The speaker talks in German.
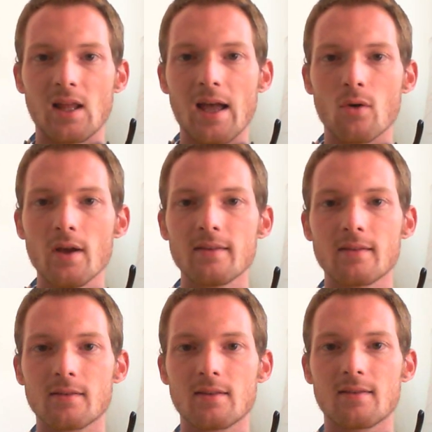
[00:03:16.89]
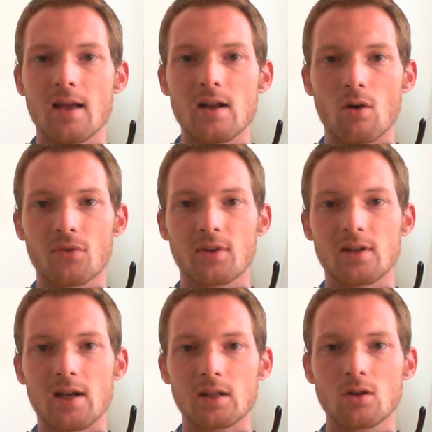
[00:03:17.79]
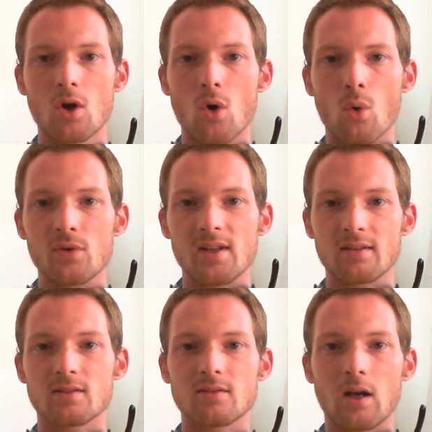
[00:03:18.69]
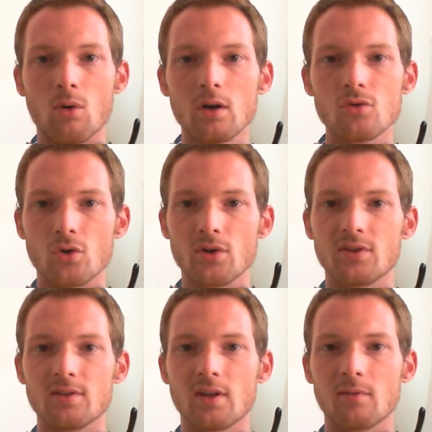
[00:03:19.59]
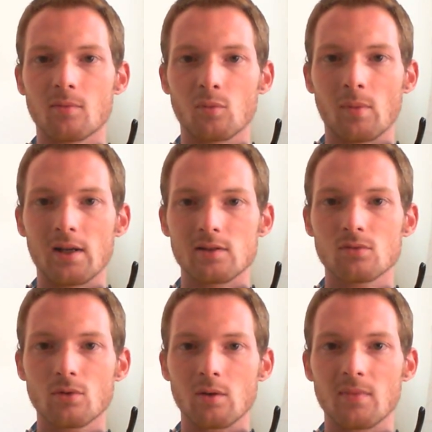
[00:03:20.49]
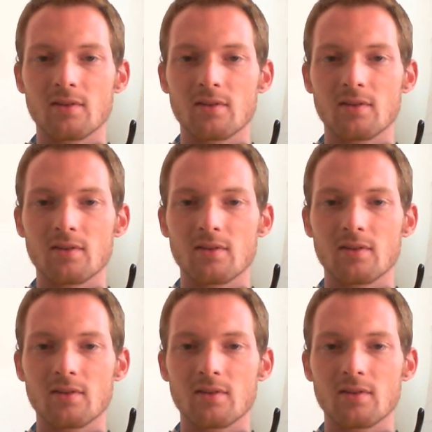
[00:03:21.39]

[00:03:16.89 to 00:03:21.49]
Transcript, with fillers: ähm, iOS-Design ausgedacht und das ist auch ein schönes Design, das muss man echt zugeben.